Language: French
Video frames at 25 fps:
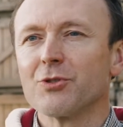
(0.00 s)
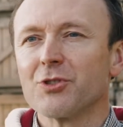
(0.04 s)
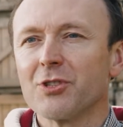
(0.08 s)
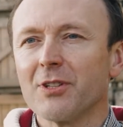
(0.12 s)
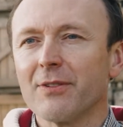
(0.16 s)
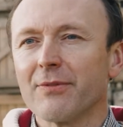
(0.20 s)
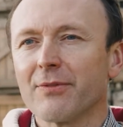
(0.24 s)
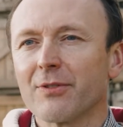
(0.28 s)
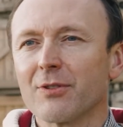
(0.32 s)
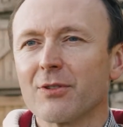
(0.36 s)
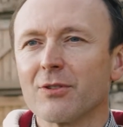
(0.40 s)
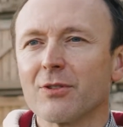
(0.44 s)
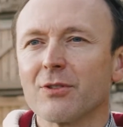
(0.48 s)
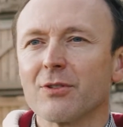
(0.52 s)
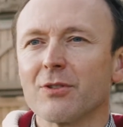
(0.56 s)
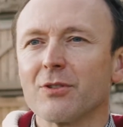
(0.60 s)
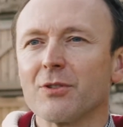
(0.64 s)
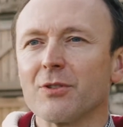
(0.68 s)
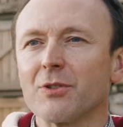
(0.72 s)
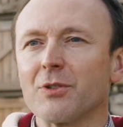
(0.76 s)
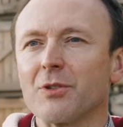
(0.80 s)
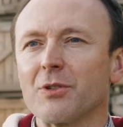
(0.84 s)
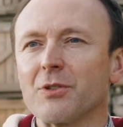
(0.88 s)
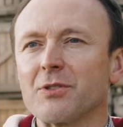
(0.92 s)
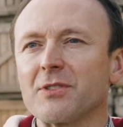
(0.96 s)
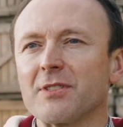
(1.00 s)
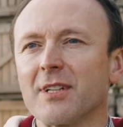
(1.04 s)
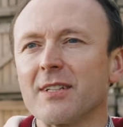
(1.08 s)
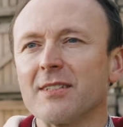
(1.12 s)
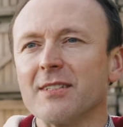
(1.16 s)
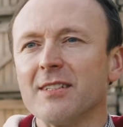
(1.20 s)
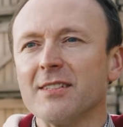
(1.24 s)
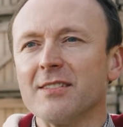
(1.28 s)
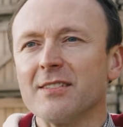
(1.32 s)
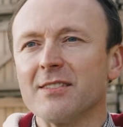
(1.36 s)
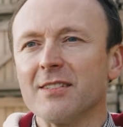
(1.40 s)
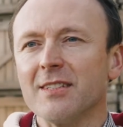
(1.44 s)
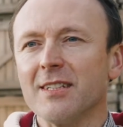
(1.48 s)
chiffres euh,
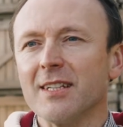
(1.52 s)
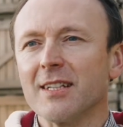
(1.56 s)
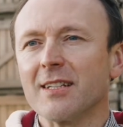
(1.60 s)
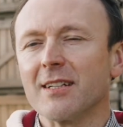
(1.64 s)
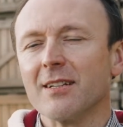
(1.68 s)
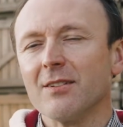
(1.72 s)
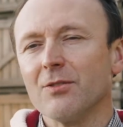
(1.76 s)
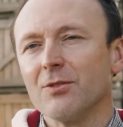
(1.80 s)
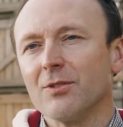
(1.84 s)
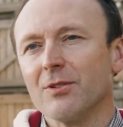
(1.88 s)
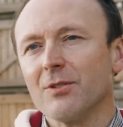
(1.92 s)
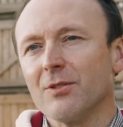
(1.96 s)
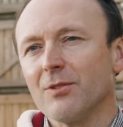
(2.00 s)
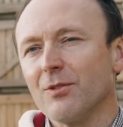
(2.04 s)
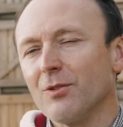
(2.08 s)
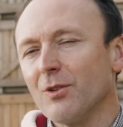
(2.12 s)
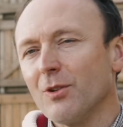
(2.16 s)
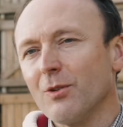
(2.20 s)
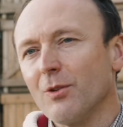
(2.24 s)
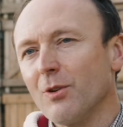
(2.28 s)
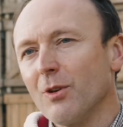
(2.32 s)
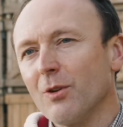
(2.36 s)
statistiques et,